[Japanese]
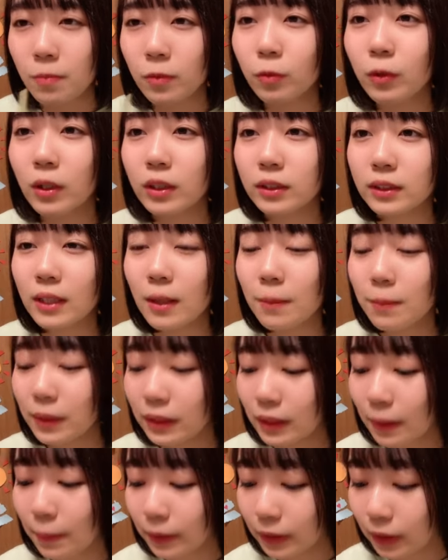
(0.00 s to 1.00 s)
わサンマ
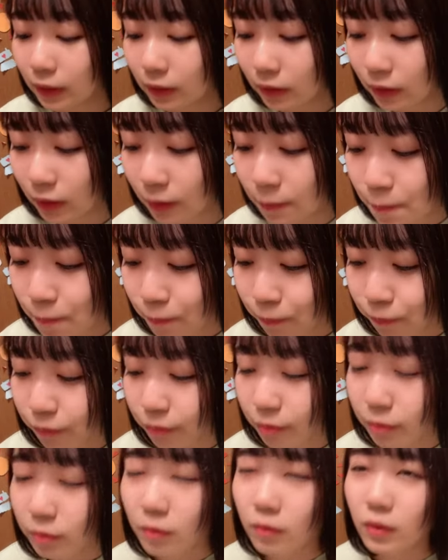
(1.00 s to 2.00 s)
食べたって
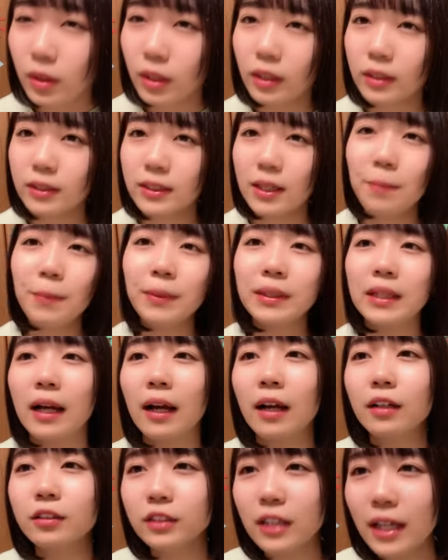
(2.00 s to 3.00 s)
サンマ
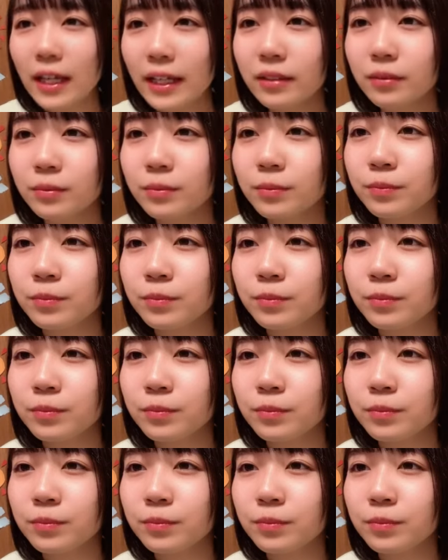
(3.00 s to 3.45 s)
高くない